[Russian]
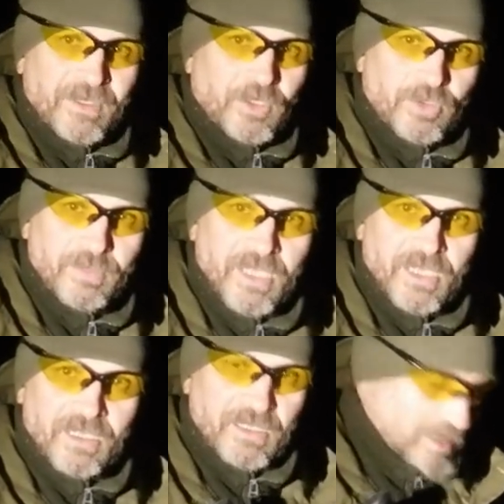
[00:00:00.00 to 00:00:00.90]
кроме
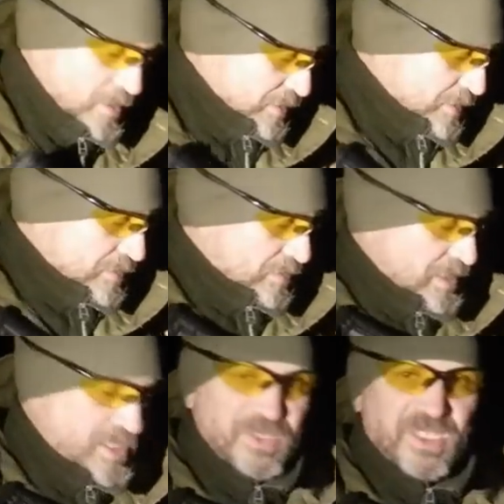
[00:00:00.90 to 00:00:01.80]
э,
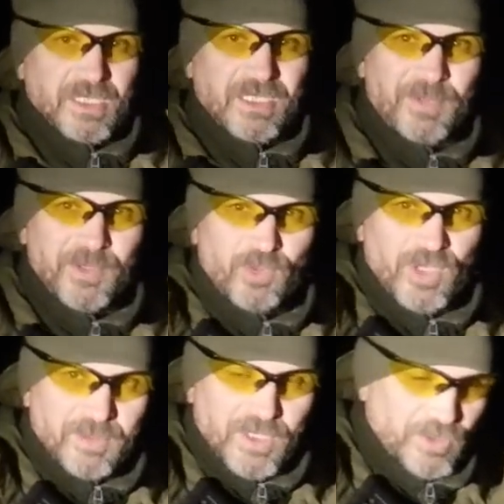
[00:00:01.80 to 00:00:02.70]
осветительным
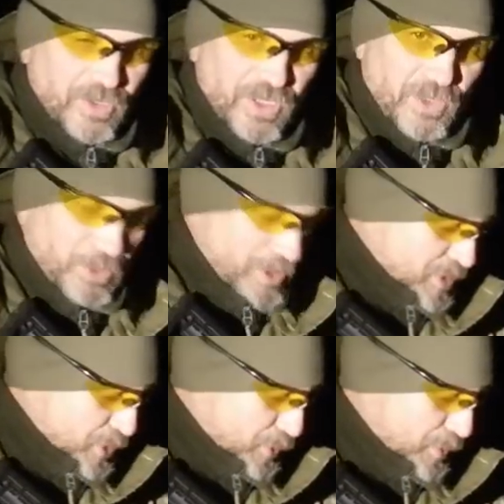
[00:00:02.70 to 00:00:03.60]
прибором, которые
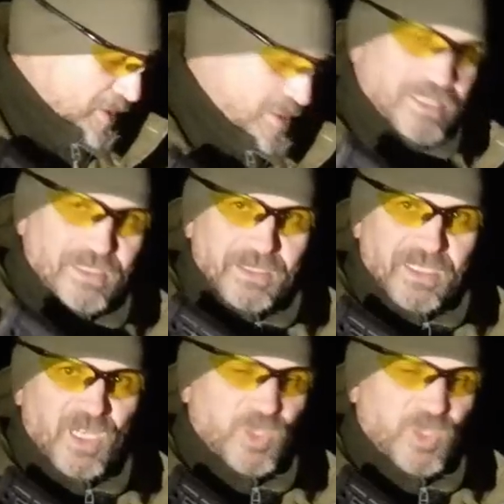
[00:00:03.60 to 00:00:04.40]
находятся у вас на